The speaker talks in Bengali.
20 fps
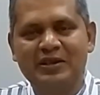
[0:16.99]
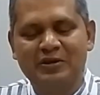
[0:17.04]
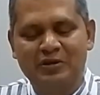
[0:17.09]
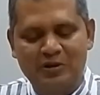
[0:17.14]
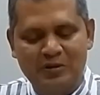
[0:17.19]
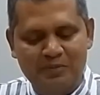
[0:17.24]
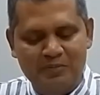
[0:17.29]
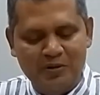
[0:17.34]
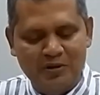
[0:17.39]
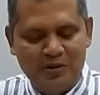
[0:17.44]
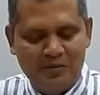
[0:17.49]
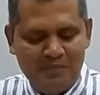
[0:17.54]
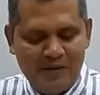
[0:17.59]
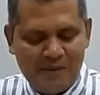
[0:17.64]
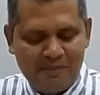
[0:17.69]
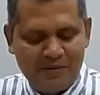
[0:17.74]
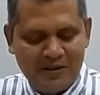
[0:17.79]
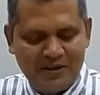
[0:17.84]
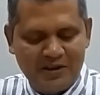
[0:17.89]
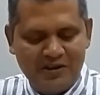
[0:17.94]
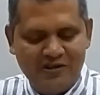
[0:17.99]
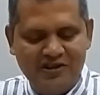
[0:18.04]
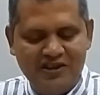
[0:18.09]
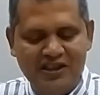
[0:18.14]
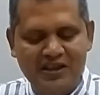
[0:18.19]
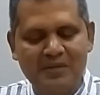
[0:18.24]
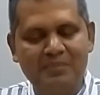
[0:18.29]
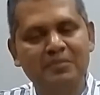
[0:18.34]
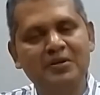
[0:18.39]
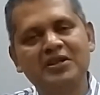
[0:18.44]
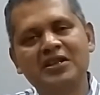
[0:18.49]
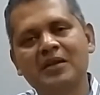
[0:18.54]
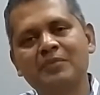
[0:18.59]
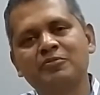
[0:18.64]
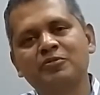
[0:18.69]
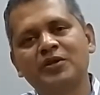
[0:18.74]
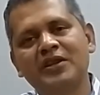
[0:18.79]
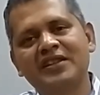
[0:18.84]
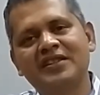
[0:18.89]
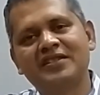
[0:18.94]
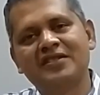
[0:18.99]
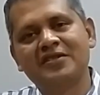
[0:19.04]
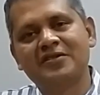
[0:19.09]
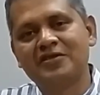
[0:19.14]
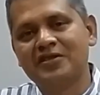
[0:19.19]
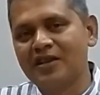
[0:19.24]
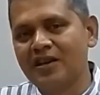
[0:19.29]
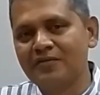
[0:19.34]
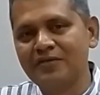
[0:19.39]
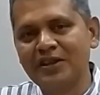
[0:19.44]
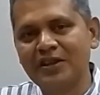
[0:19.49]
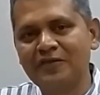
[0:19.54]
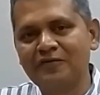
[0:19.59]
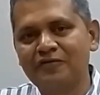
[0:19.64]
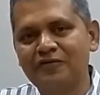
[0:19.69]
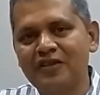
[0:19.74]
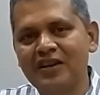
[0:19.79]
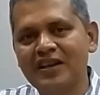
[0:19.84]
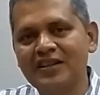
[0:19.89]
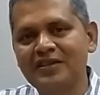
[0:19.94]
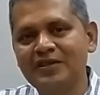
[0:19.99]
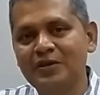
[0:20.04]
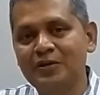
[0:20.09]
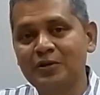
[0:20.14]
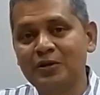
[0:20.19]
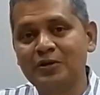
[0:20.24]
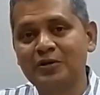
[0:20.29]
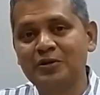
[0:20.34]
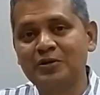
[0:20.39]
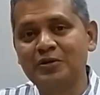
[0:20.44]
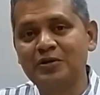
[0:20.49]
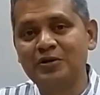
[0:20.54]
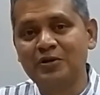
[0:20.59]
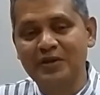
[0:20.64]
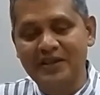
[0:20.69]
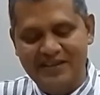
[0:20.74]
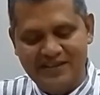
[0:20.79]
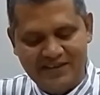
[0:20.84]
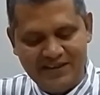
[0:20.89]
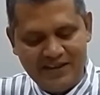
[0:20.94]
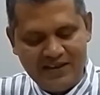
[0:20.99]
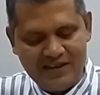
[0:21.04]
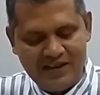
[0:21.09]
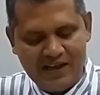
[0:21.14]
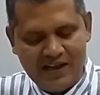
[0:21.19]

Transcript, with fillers: তো প্রথম ব্যাপারটা হচ্ছে মিট আপ উইথ ট্রাভেল অ্যান্ড ফান রোড টু ইউএসএ